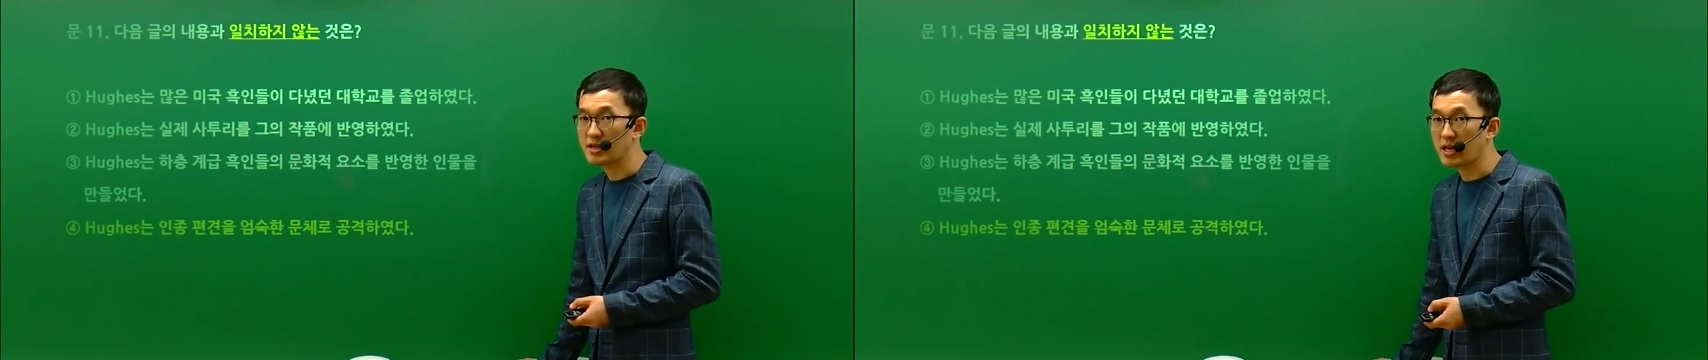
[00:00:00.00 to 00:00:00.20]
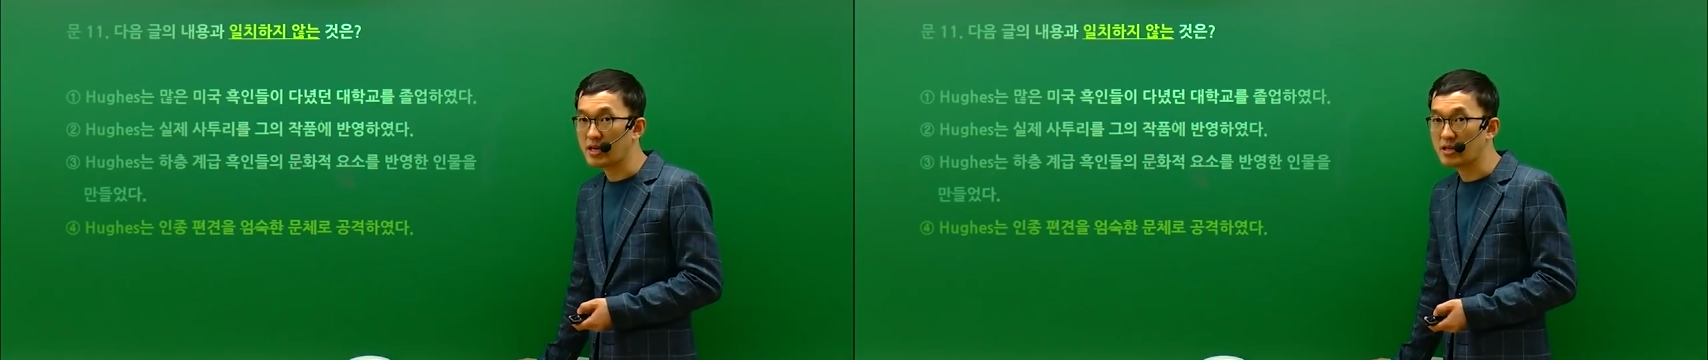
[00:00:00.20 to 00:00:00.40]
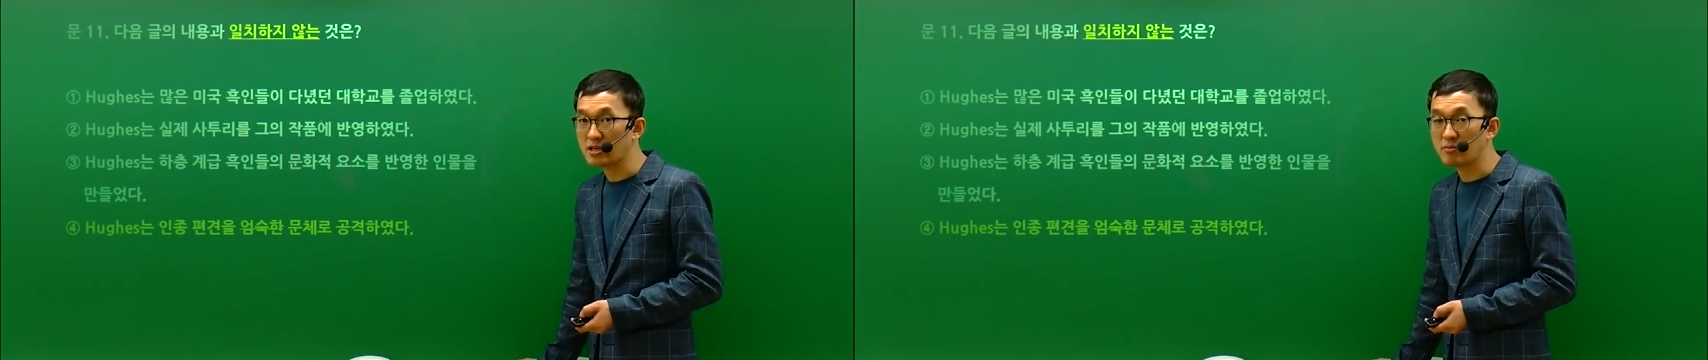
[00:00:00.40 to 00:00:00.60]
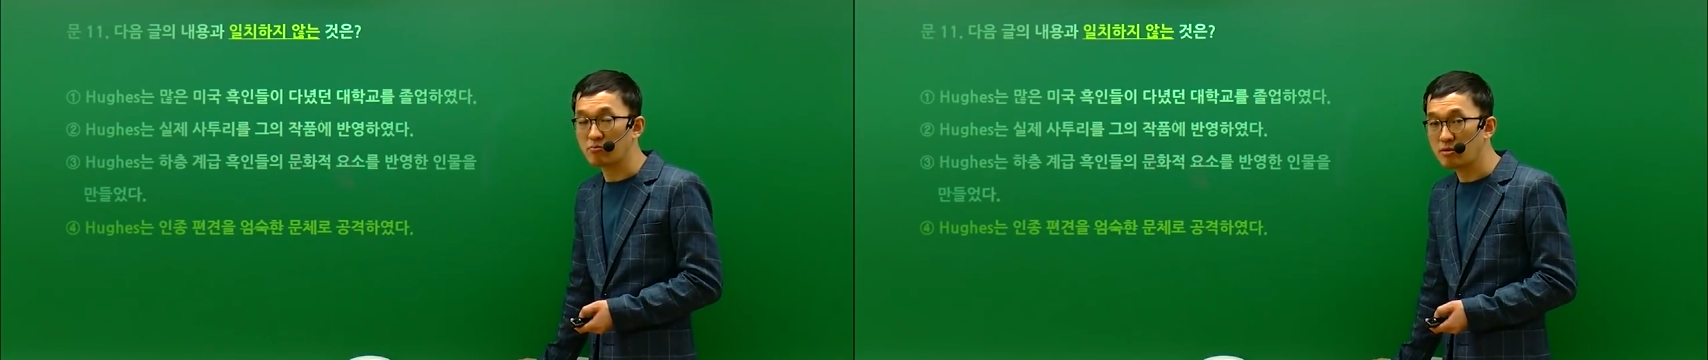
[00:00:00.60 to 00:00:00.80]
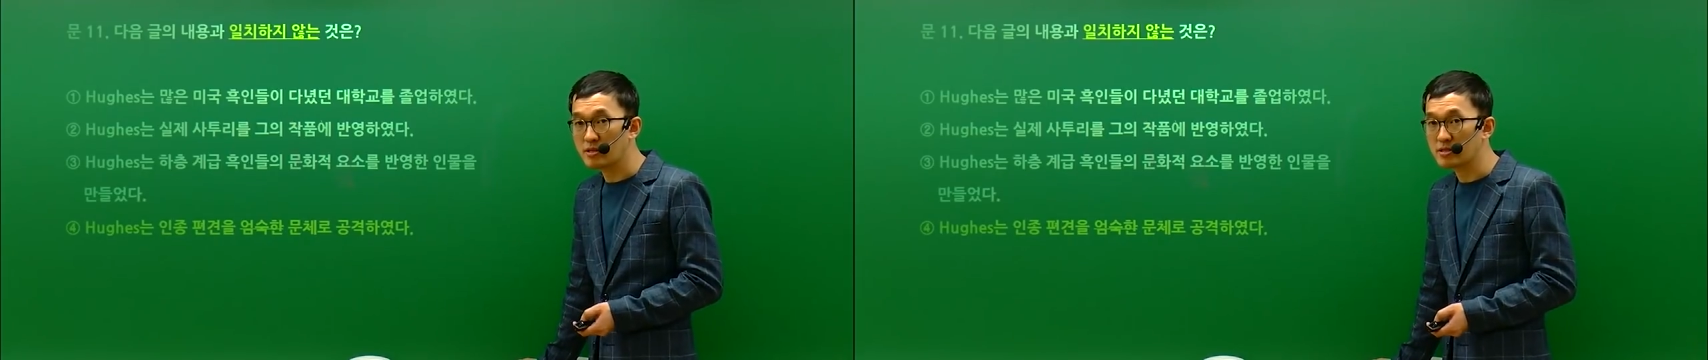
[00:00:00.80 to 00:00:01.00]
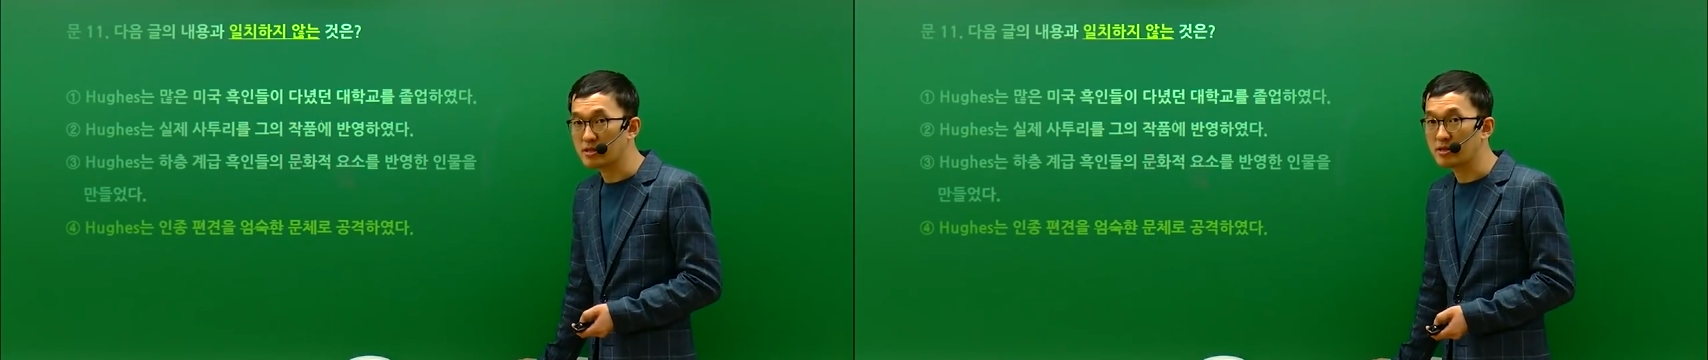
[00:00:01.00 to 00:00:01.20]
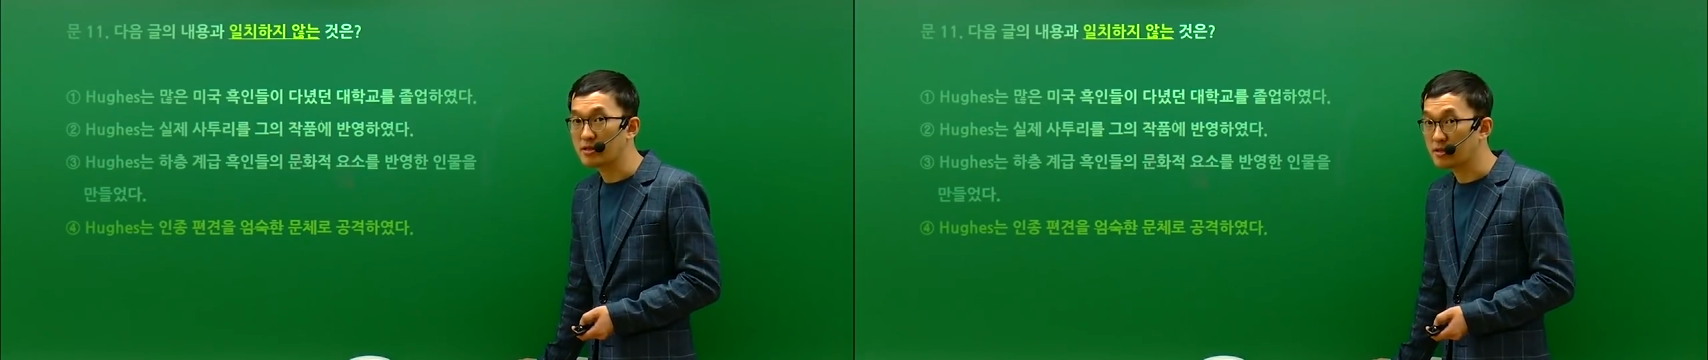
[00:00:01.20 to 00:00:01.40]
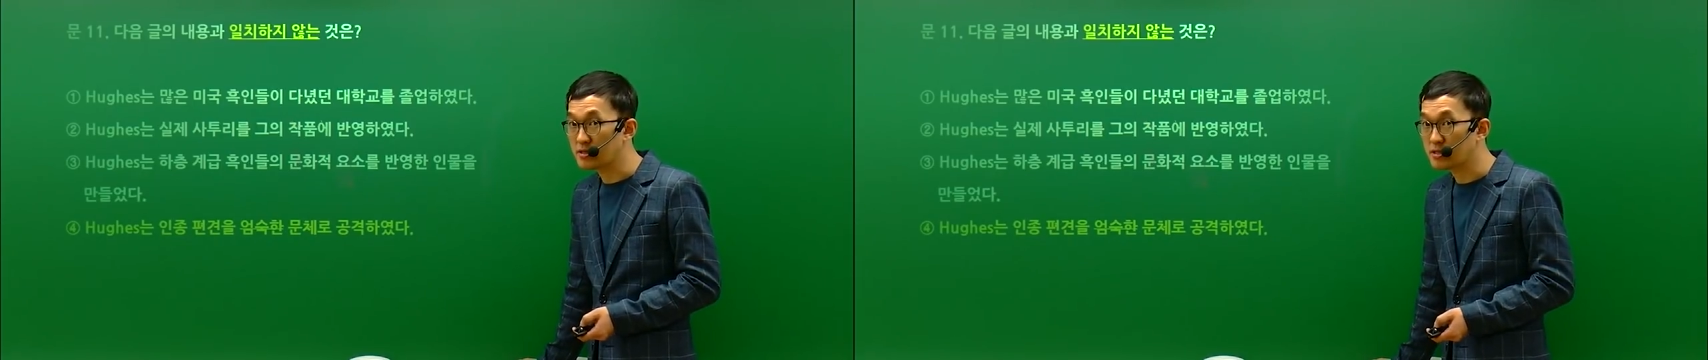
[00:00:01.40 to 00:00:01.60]
다양하게 풀면서
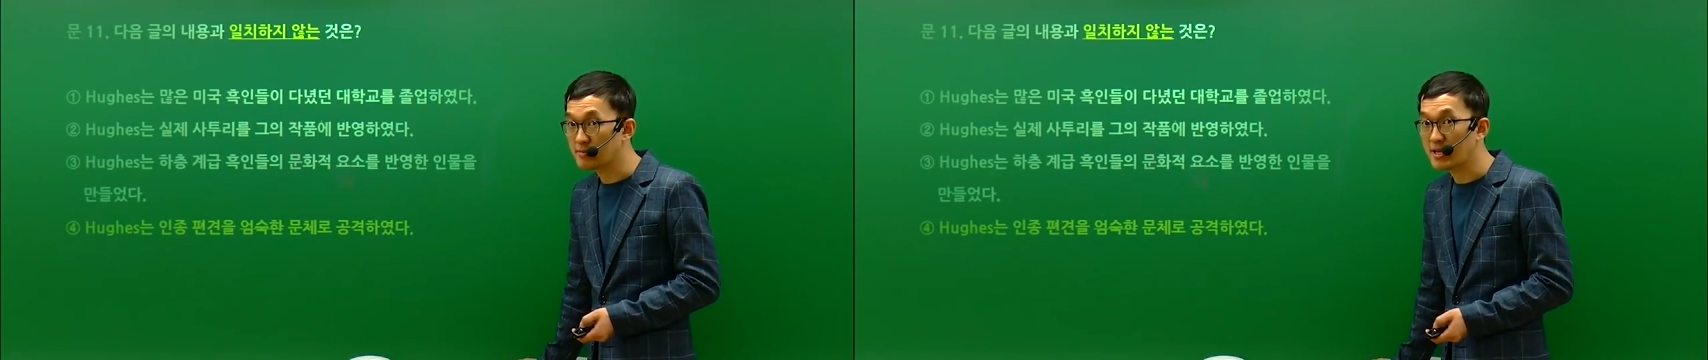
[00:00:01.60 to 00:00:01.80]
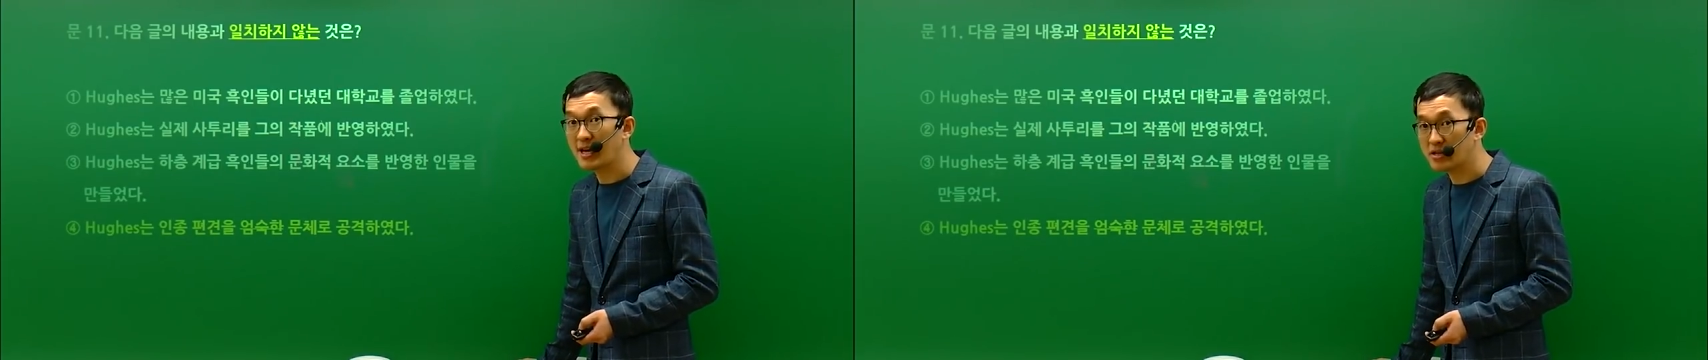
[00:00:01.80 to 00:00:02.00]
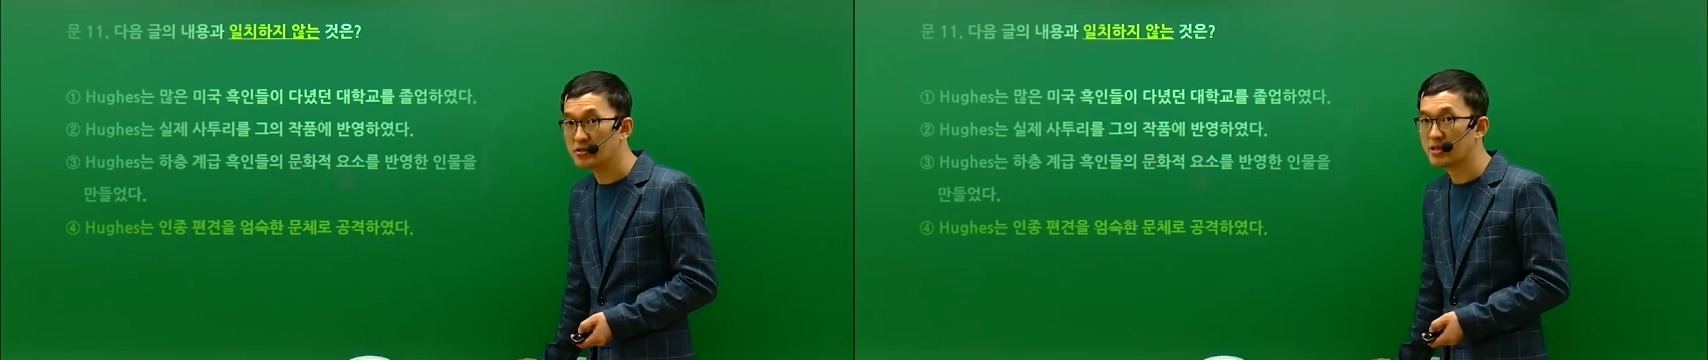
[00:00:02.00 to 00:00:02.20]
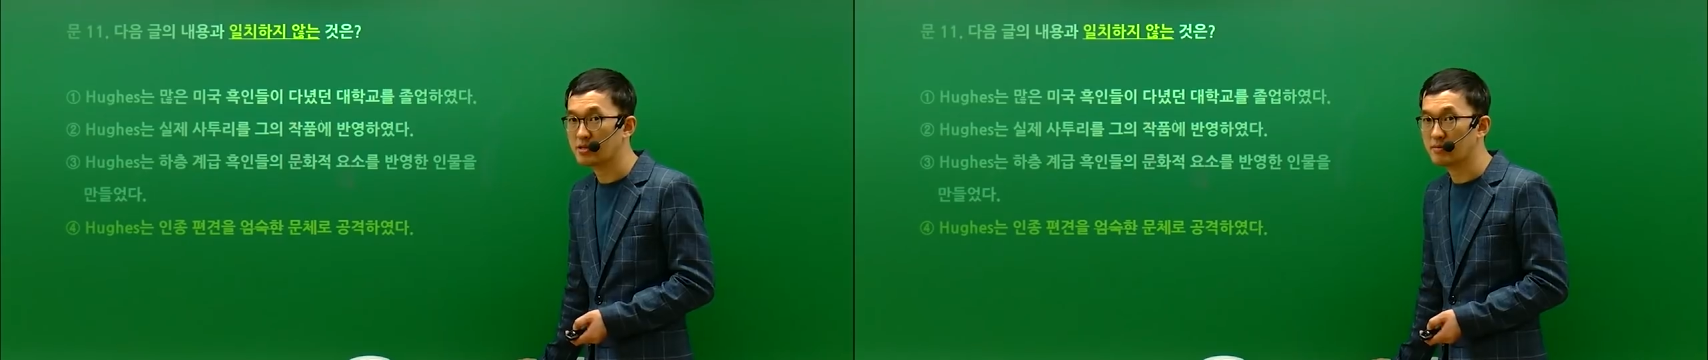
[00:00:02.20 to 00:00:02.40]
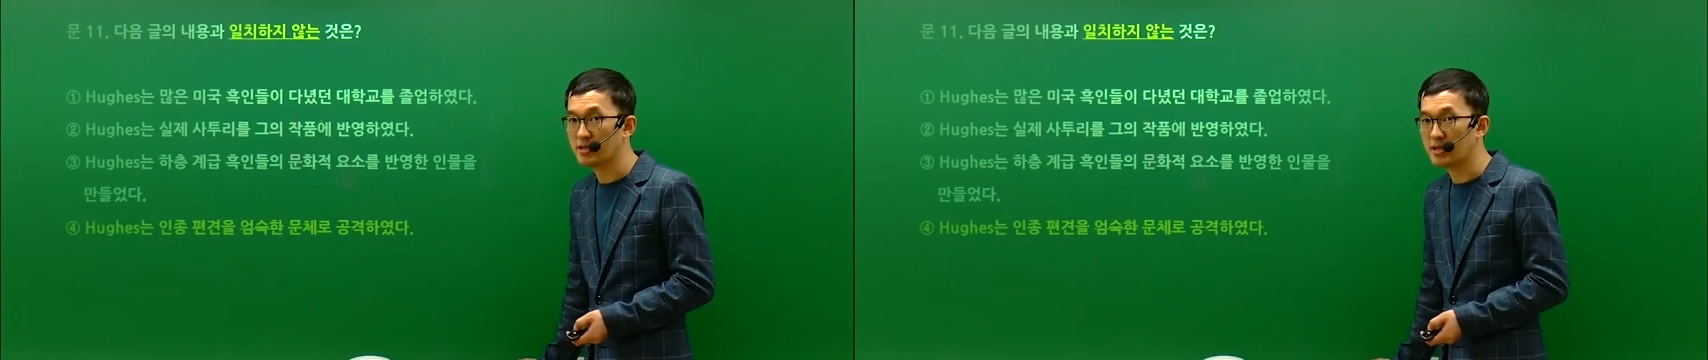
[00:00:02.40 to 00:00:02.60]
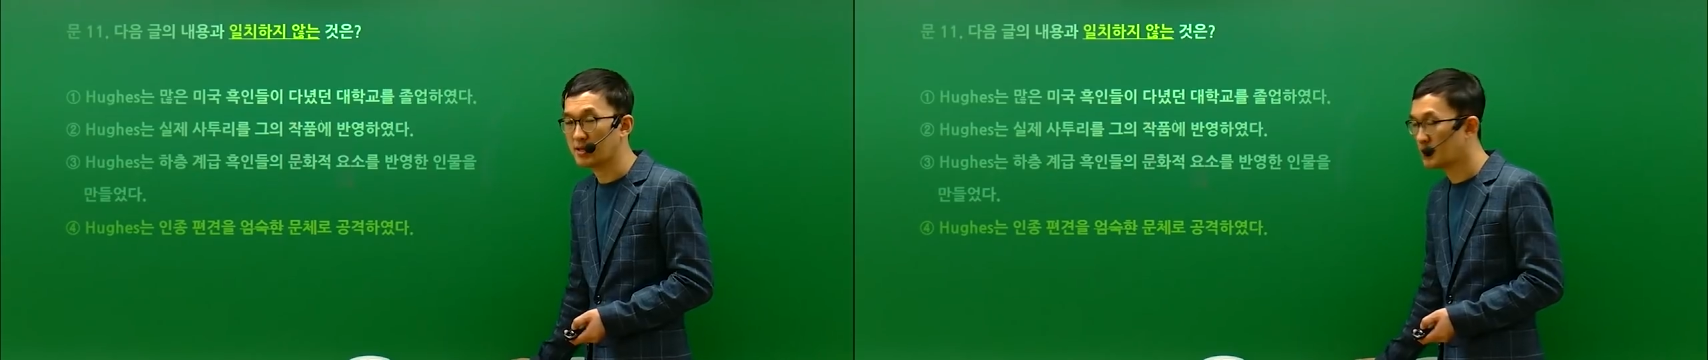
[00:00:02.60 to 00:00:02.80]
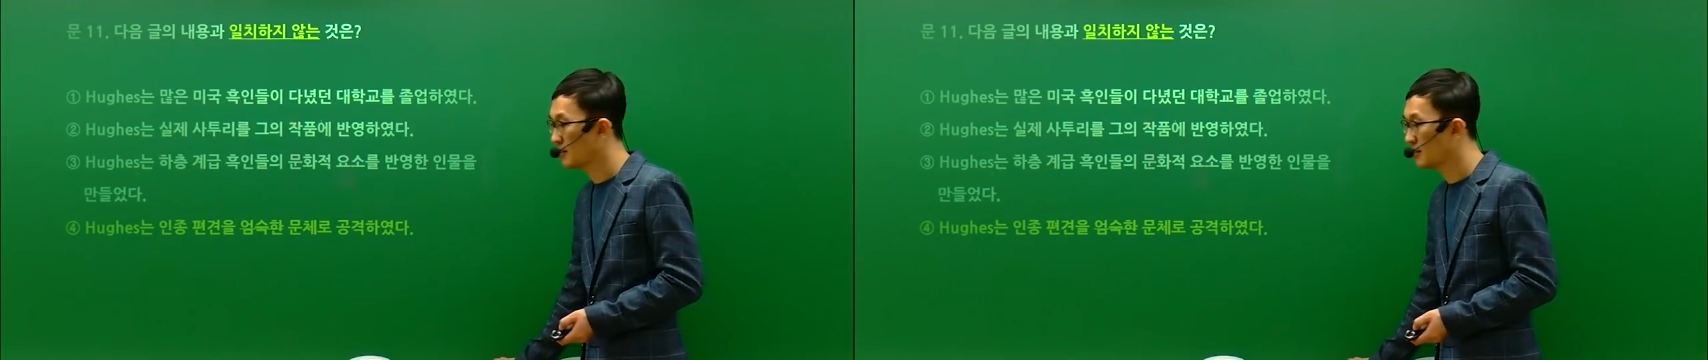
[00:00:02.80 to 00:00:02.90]
연습을 하셔야 됩니다.